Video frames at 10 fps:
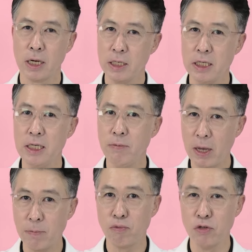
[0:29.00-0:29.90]
한
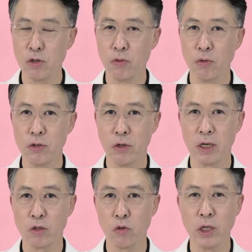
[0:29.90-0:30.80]
200분 정도를
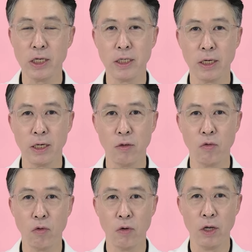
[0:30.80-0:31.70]
저희가 초대할
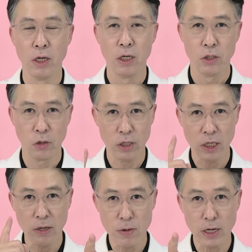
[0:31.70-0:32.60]
생각이고 저희
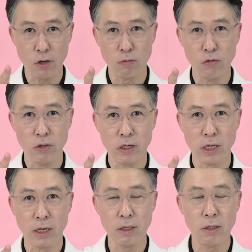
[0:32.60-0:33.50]
희망의
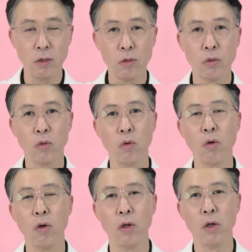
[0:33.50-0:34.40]
여러분들께는
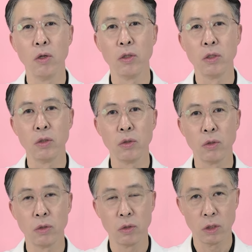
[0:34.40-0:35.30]
또
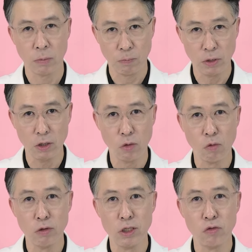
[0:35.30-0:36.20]
특별히 더
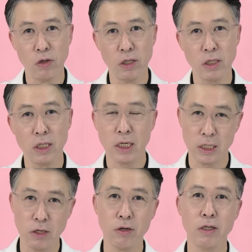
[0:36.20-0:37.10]
오실 수 있는
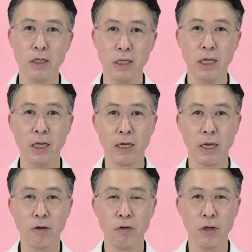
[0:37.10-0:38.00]
특전을 드릴
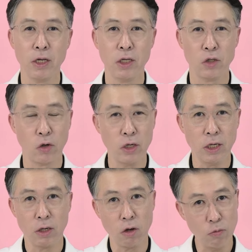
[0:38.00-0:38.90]
테니까요.
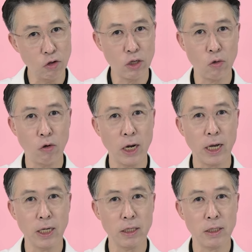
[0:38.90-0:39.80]
저희 커뮤니티에
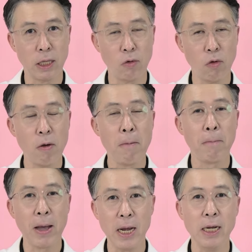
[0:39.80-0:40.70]
올라가 있는 대로
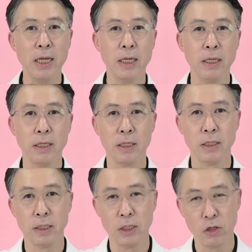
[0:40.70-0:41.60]
빨리
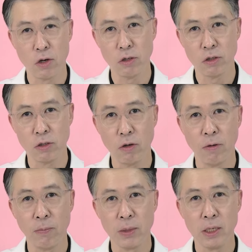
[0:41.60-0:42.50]

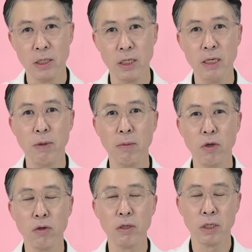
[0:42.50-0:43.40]
신청하셔서
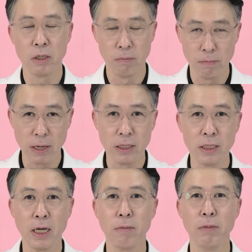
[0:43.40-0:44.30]
200명 금방
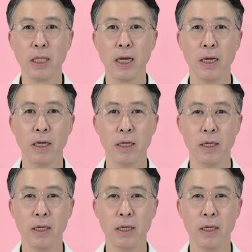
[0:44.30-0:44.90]
지나갑니다.